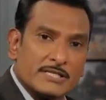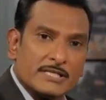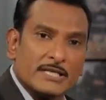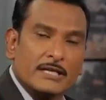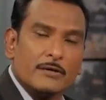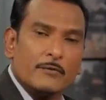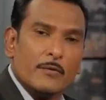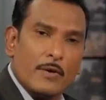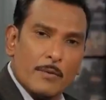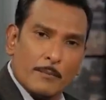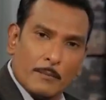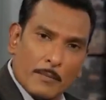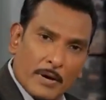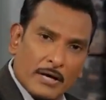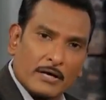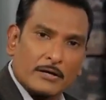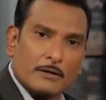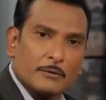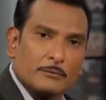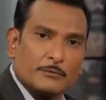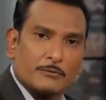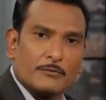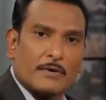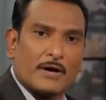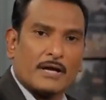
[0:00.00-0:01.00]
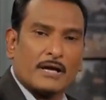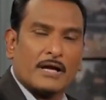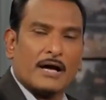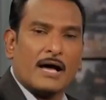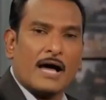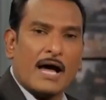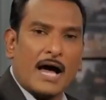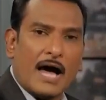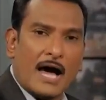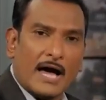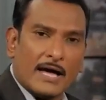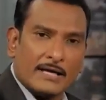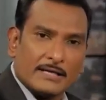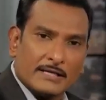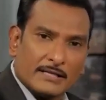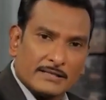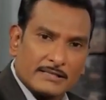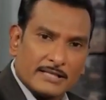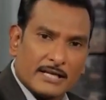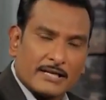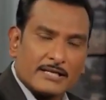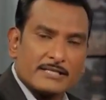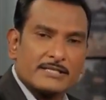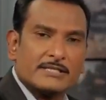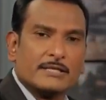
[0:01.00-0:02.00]
సిలువ మరణం ద్వారా ఆయన
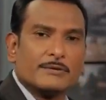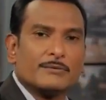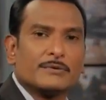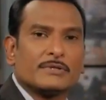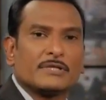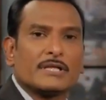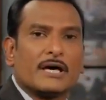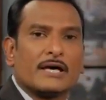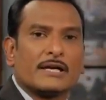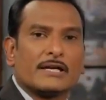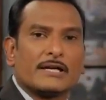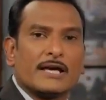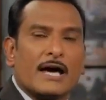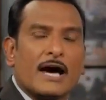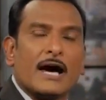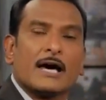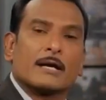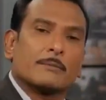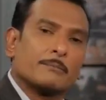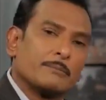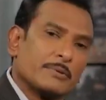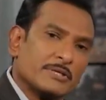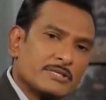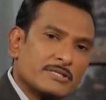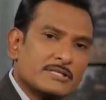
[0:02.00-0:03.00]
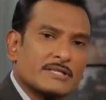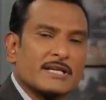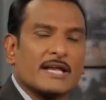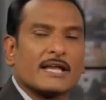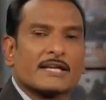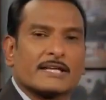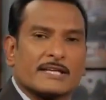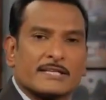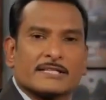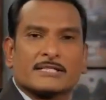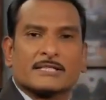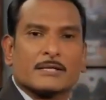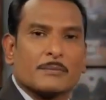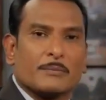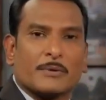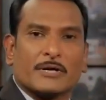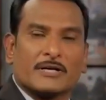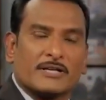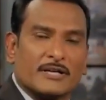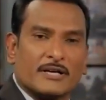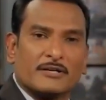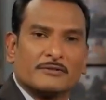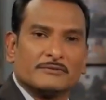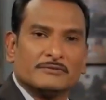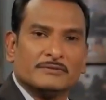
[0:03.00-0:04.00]
తన జీవితాన్ని అర్పించడానికి
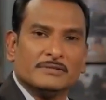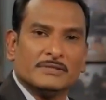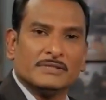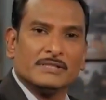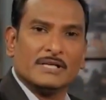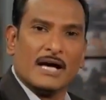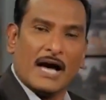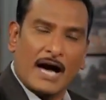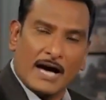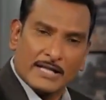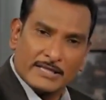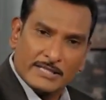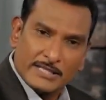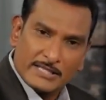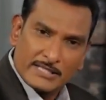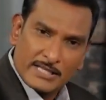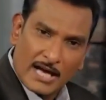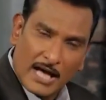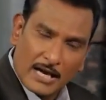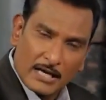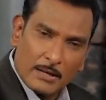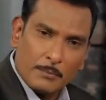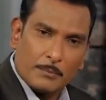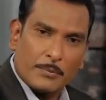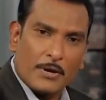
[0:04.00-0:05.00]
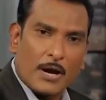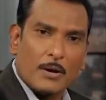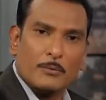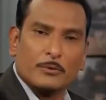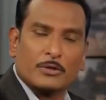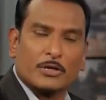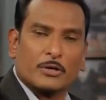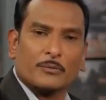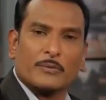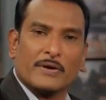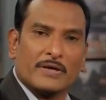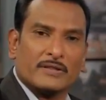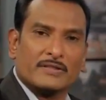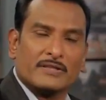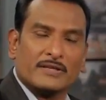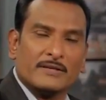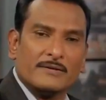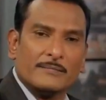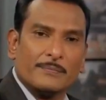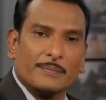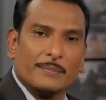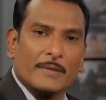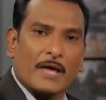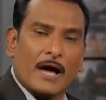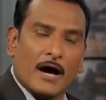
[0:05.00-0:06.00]
ఇష్టపడ్డాడు అది చాలా ప్రాముఖ్యమైంది
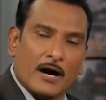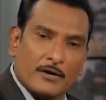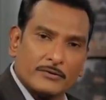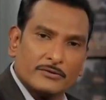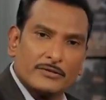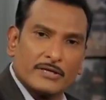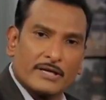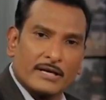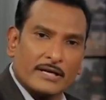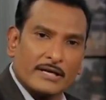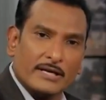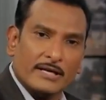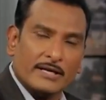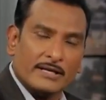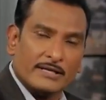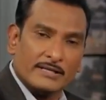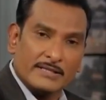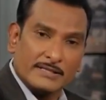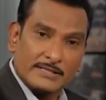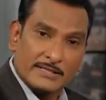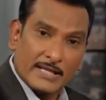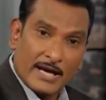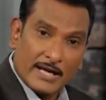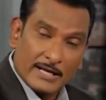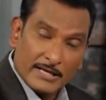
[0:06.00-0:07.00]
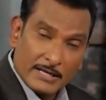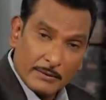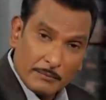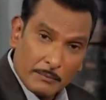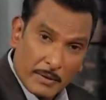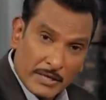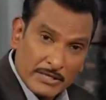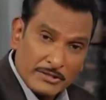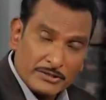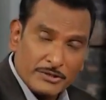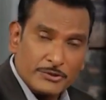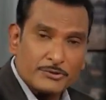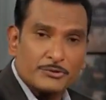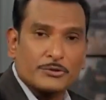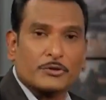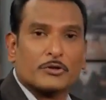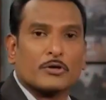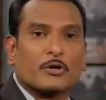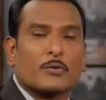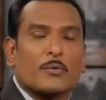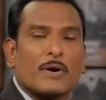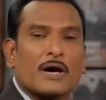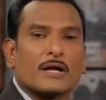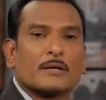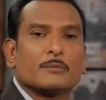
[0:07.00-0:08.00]
అందుకనే దాన్ని మంచి
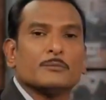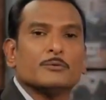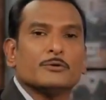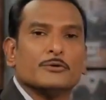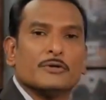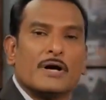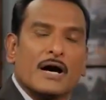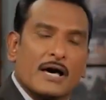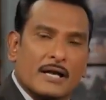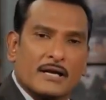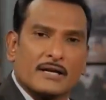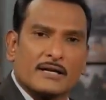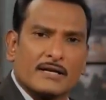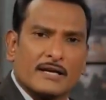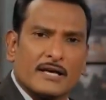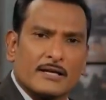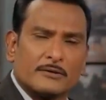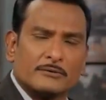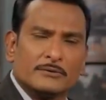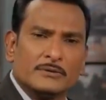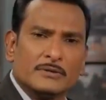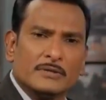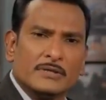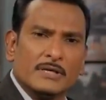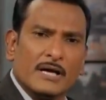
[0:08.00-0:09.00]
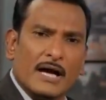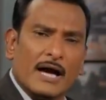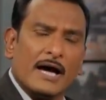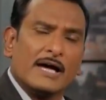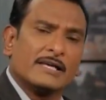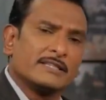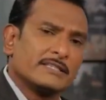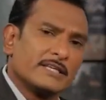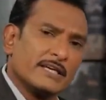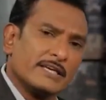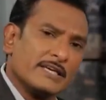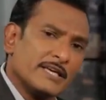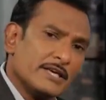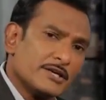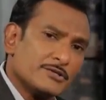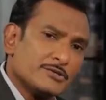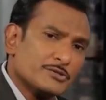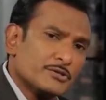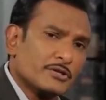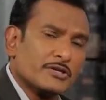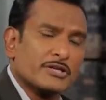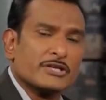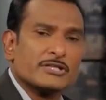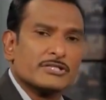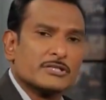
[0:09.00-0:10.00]
శుక్రవారము అని అన్నారు అయితే
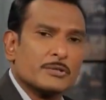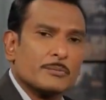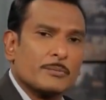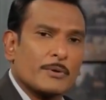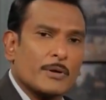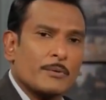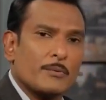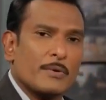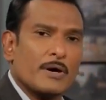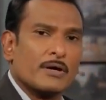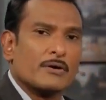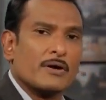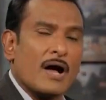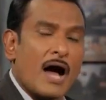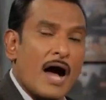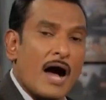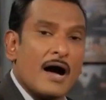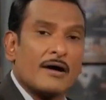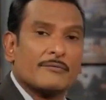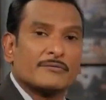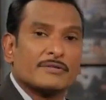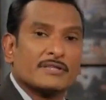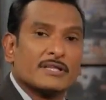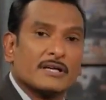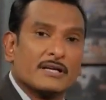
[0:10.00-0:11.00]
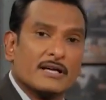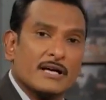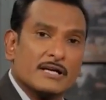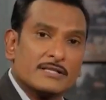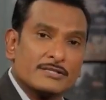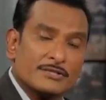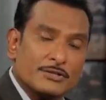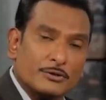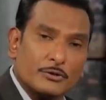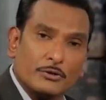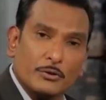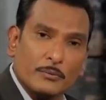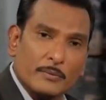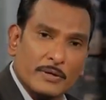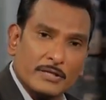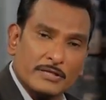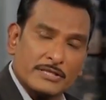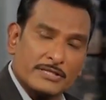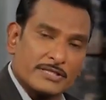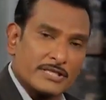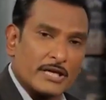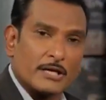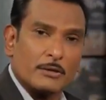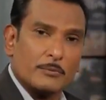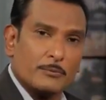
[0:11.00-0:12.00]
యేసుక్రీస్తు ప్రభువారు ఆ విధంగా సిలువ మీద
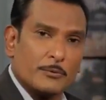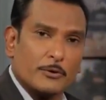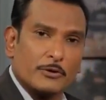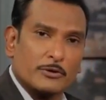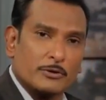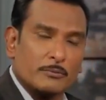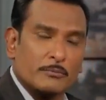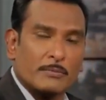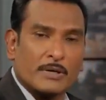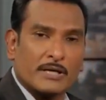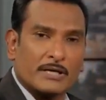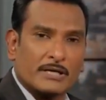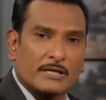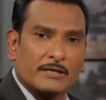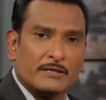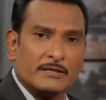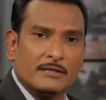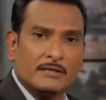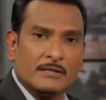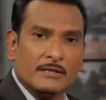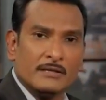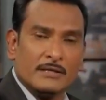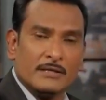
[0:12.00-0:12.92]
చనిపోవటం బట్టి